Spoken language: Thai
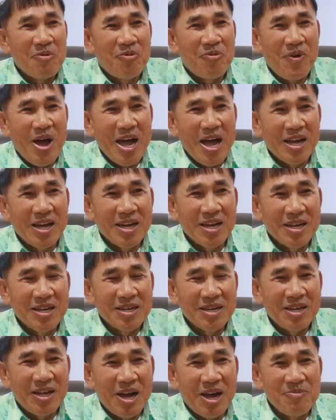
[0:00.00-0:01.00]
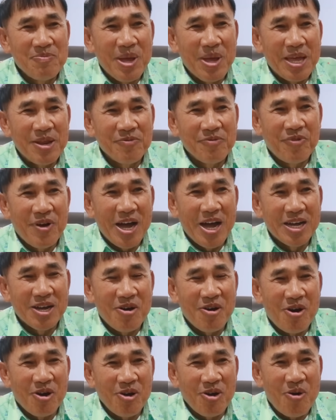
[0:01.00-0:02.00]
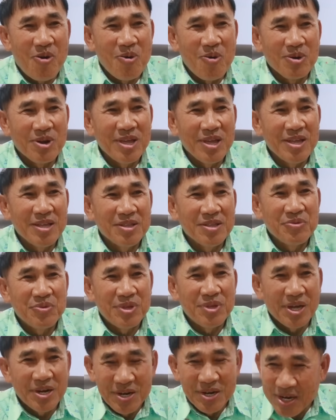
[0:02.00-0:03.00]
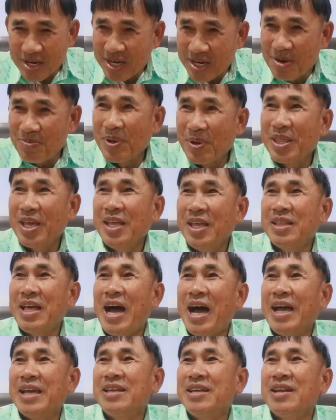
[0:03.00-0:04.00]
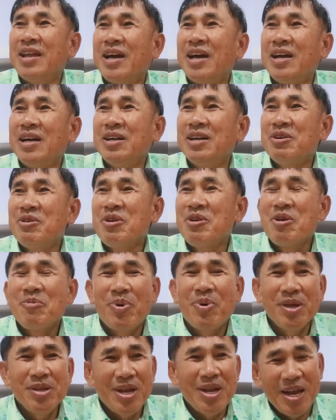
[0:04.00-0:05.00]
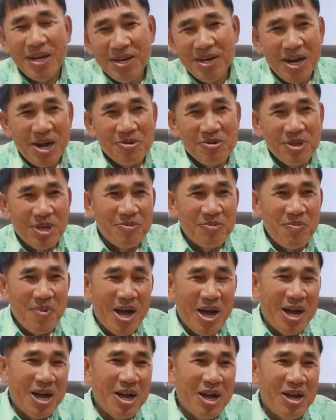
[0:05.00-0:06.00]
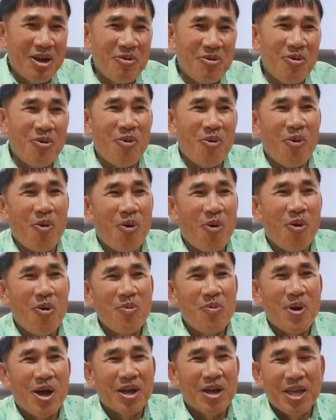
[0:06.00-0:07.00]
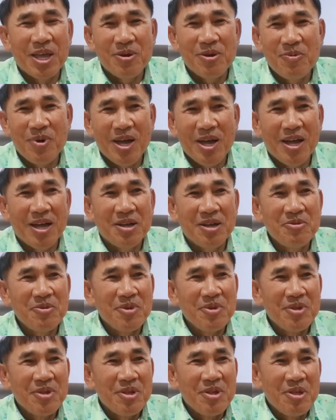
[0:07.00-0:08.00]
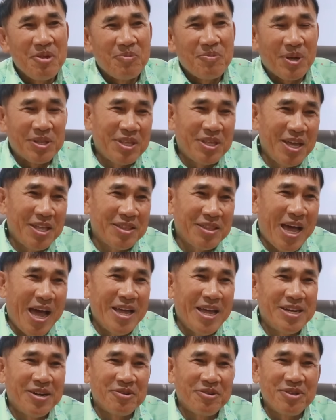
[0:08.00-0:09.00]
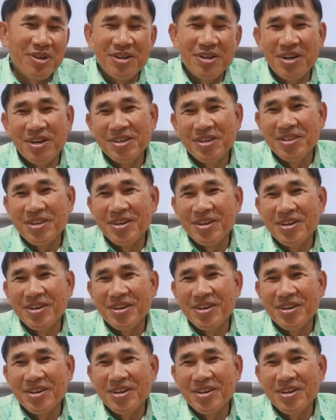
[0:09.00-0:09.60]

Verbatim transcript: ฟั่งเขมรฟังกอกงเนี่ยจเจริญกับประเทศไทยนะ เพราะฉะนั้นเราอย่ามาโอ้โหมาคิดว่าประเทศไทยเราจเจริญเจ